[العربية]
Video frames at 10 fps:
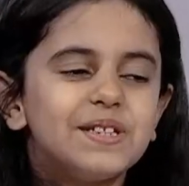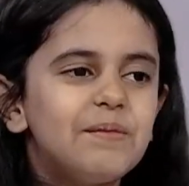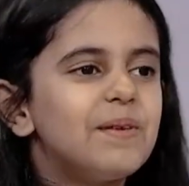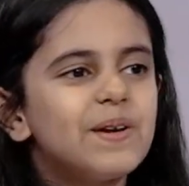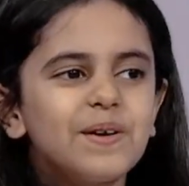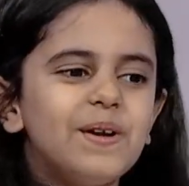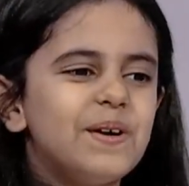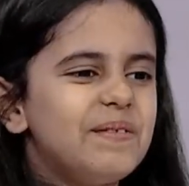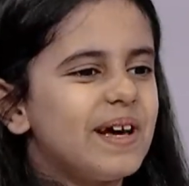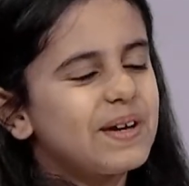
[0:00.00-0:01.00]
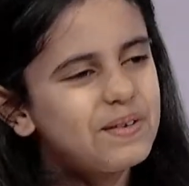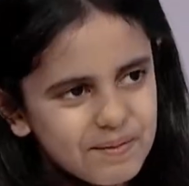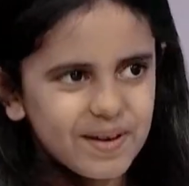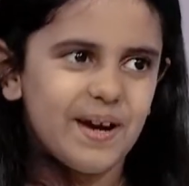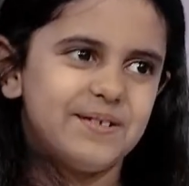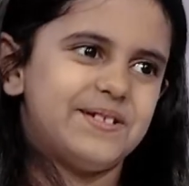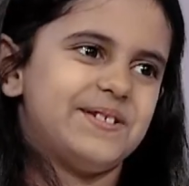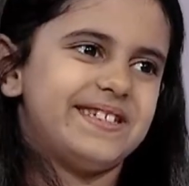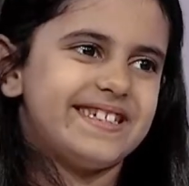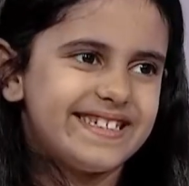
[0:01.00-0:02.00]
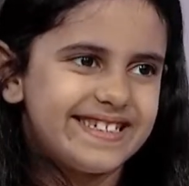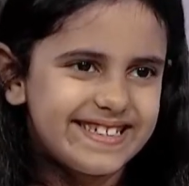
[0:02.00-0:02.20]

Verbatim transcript: ليش دائما اقول لهم لكن هم يحوسون هذا